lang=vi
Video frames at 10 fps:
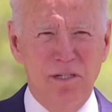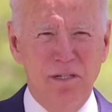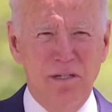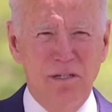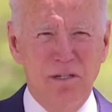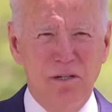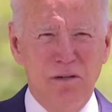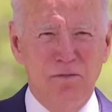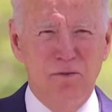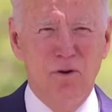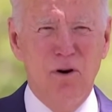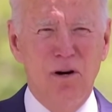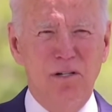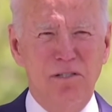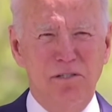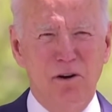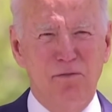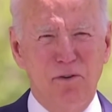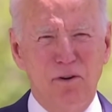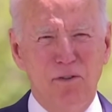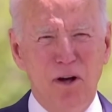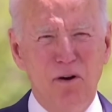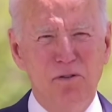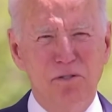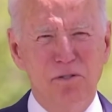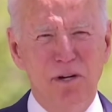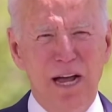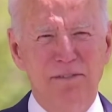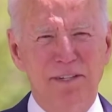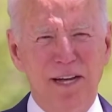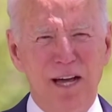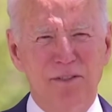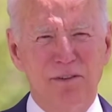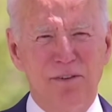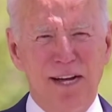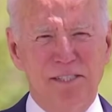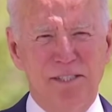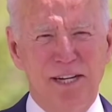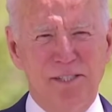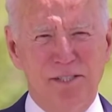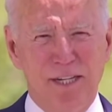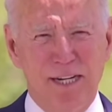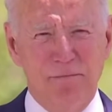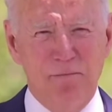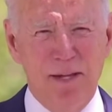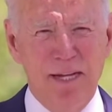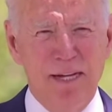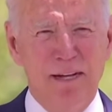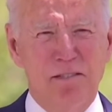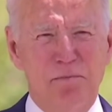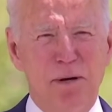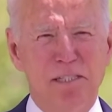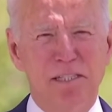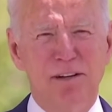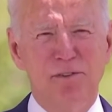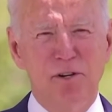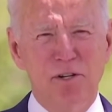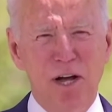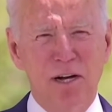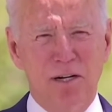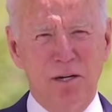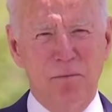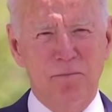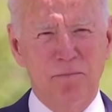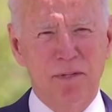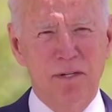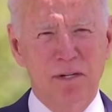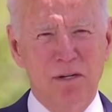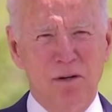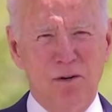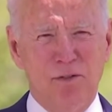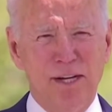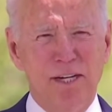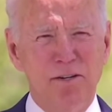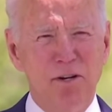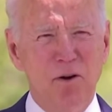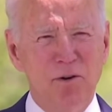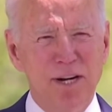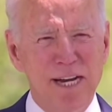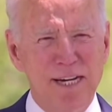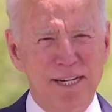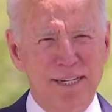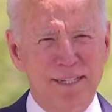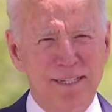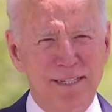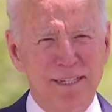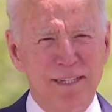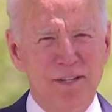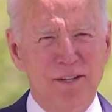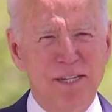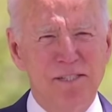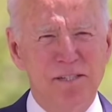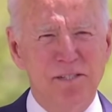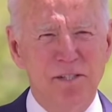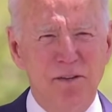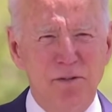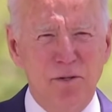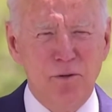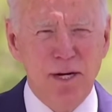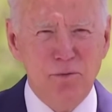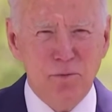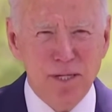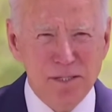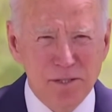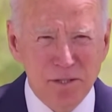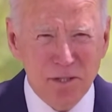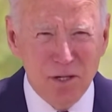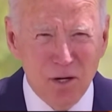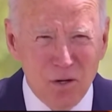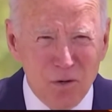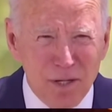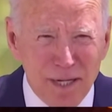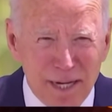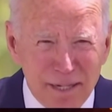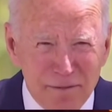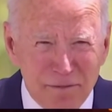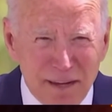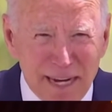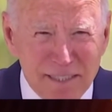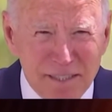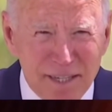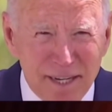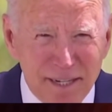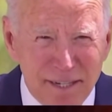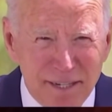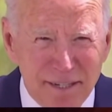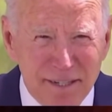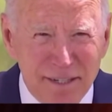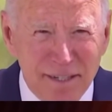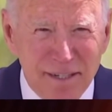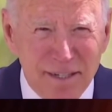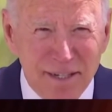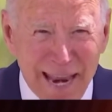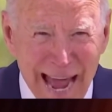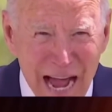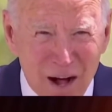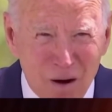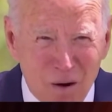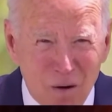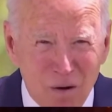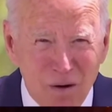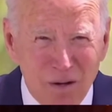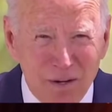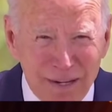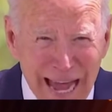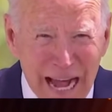vân vân những gì mà ông đề ra làm ưu tiên của ông Joe Biden quý vị thấy là ok không thì 53% à, người Mỹ nói tôi đồng ý với những nghị trình làm việc ưu tiên của ông Biden.